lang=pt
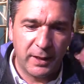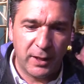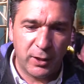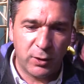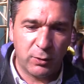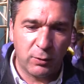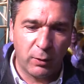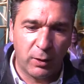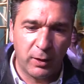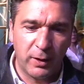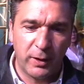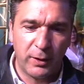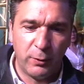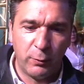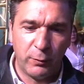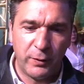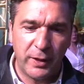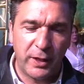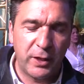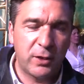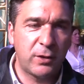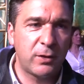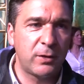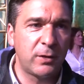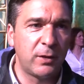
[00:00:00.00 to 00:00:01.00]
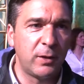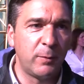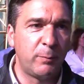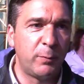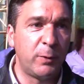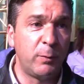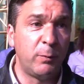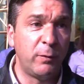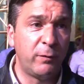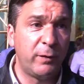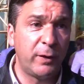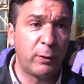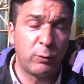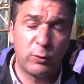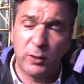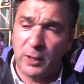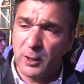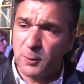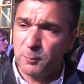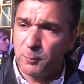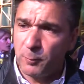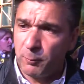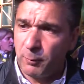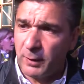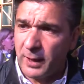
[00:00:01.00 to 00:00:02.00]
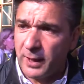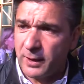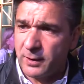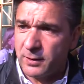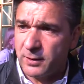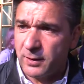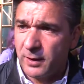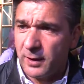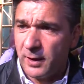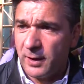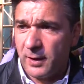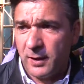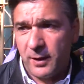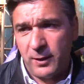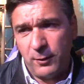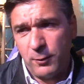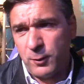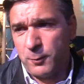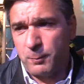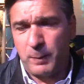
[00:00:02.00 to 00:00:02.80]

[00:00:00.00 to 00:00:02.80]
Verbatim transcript: a escola não deixe de promover os Santos Populares e nos